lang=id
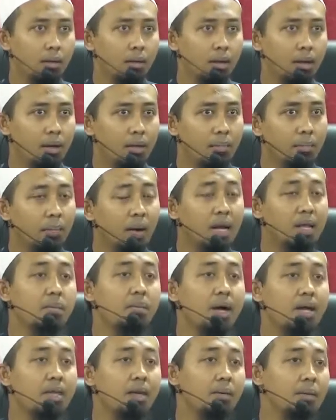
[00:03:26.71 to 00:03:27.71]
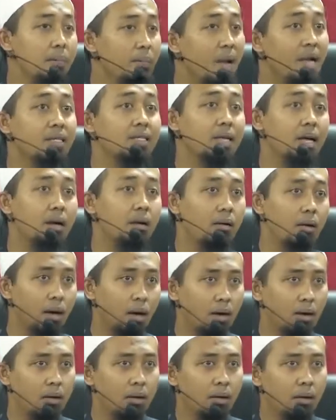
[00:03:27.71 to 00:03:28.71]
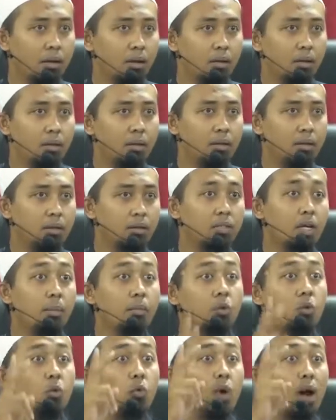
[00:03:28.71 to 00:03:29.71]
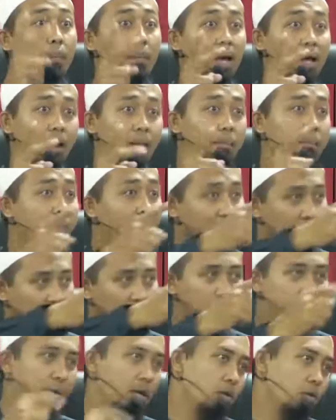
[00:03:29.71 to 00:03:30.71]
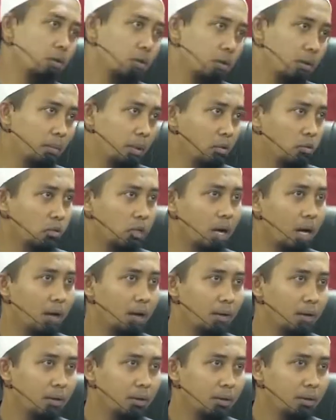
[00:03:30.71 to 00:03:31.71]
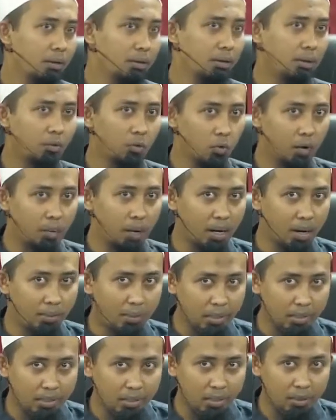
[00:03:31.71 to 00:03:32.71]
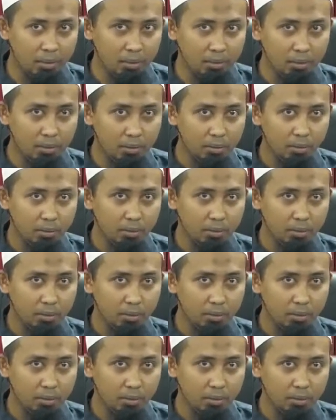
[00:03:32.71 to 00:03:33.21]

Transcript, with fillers: Ya, paling banyak di pasar orang. Jam 2 malam pasar penuh sama manusia. Jam 2 malam masjid